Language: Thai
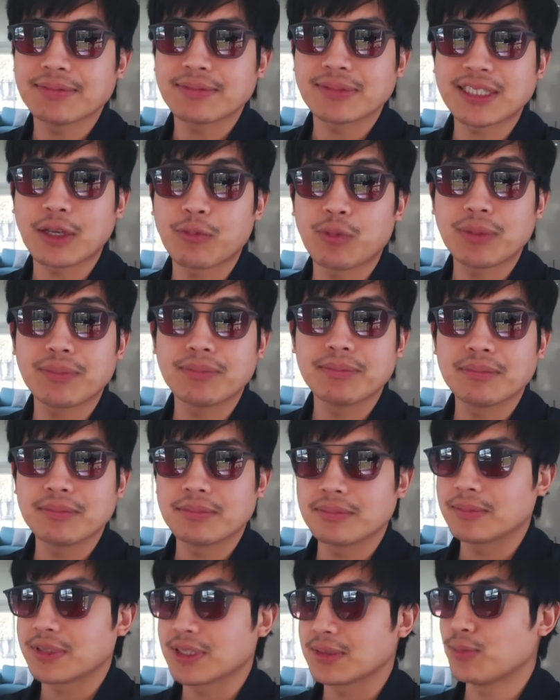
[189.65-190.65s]
แซนด์วิช
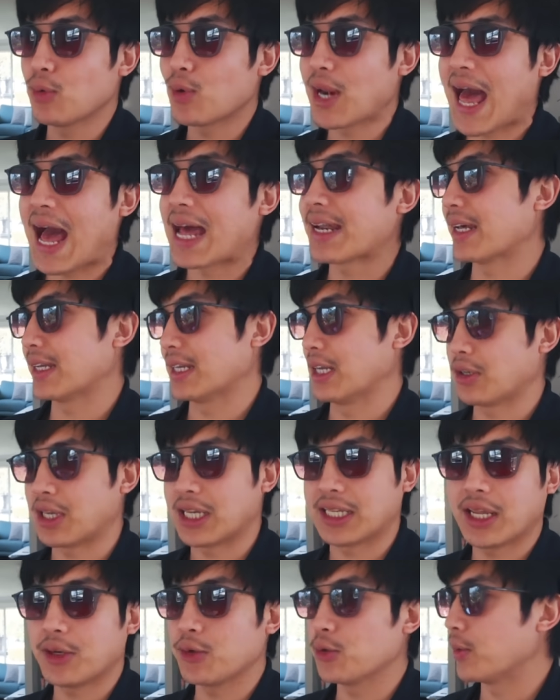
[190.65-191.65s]
โบราณน่ะเดี๋ยวกิ
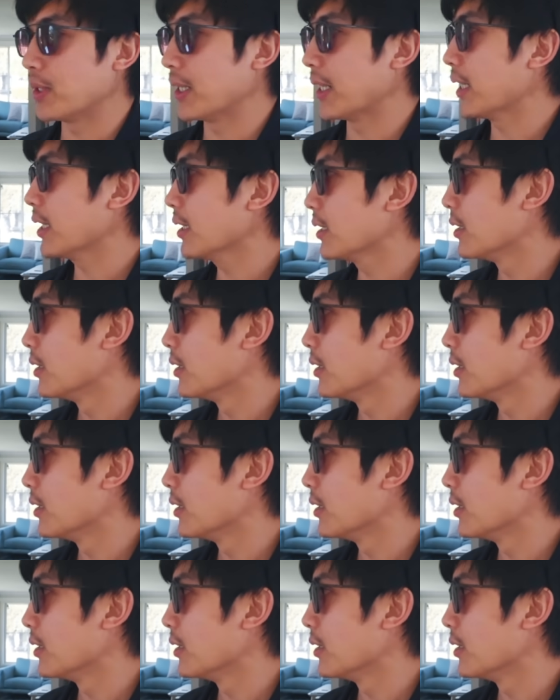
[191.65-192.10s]
นให้ดูวันนี้